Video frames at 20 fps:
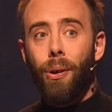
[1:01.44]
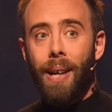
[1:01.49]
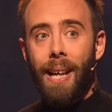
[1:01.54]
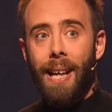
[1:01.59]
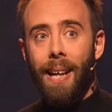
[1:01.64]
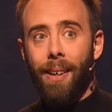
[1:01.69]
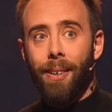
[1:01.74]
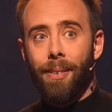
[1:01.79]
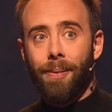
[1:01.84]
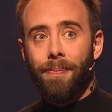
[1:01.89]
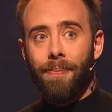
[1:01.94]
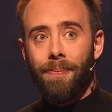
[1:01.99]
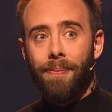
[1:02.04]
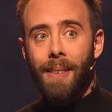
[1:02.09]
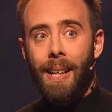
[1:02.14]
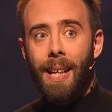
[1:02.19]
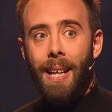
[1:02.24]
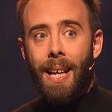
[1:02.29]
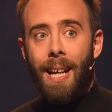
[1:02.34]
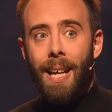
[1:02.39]
en l'air.
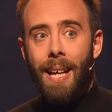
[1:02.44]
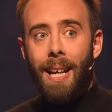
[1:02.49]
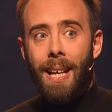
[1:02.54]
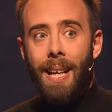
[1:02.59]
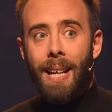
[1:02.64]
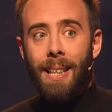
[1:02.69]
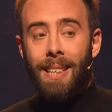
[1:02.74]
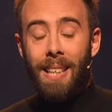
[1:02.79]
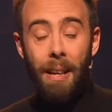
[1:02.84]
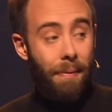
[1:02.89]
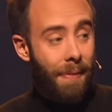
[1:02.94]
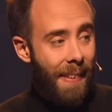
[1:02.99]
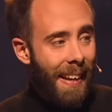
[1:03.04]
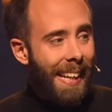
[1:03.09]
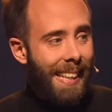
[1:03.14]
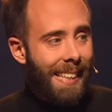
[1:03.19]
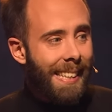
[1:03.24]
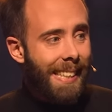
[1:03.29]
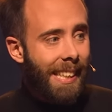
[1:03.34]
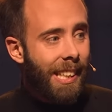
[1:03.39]

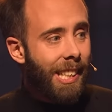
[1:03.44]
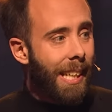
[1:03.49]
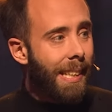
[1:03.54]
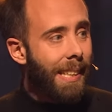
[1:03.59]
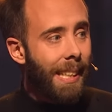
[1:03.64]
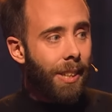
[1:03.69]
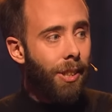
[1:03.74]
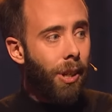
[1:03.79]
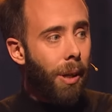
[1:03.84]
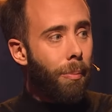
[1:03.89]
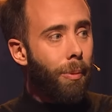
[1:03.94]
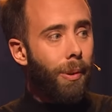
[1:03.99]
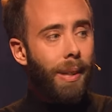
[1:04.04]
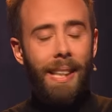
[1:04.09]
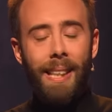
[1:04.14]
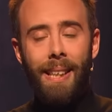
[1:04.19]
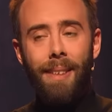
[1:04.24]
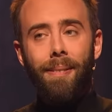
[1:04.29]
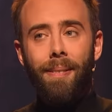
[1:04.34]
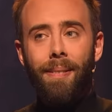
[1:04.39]
Véridique, j'étais dans mon
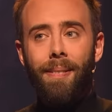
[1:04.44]
lit,